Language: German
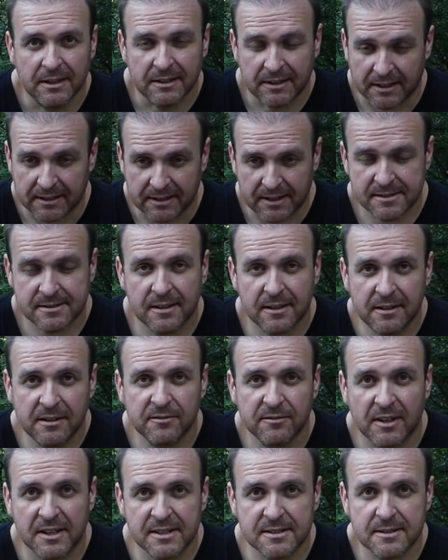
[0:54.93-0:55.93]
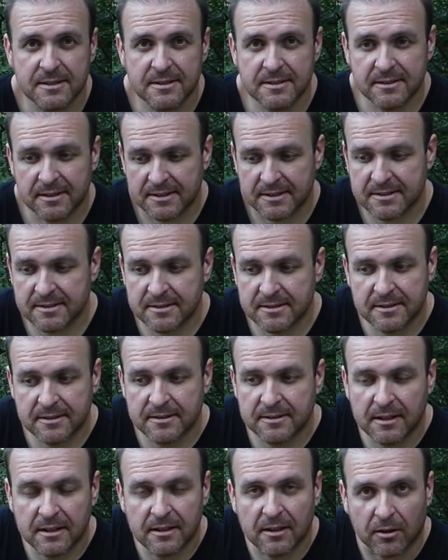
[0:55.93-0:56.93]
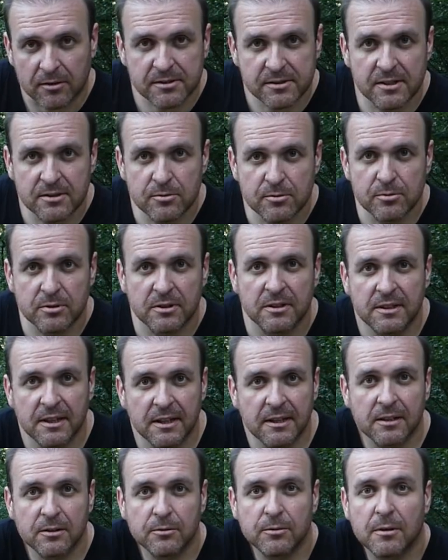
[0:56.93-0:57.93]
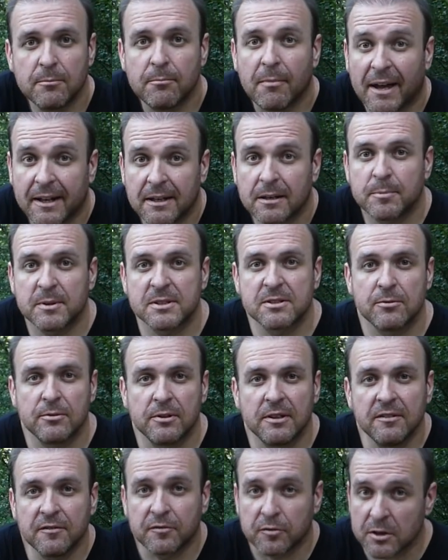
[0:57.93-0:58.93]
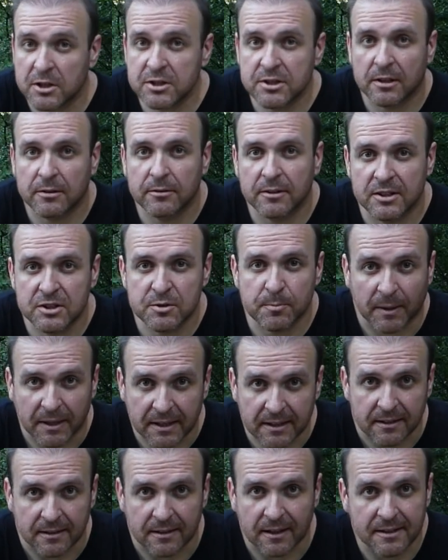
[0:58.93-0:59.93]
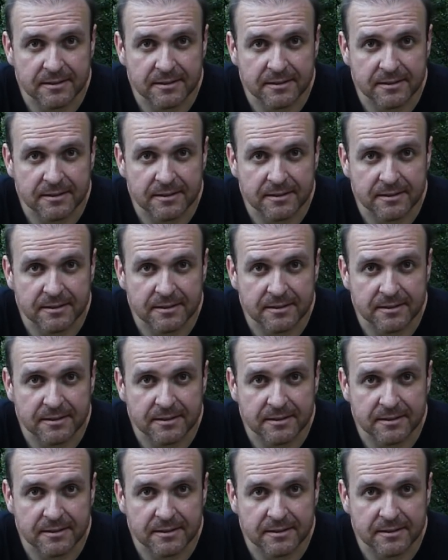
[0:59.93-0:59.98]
Der erste Hinweis ist, dass die ausgesuchten Dinge nur meiner persönlichen Vorstellung entsprechen.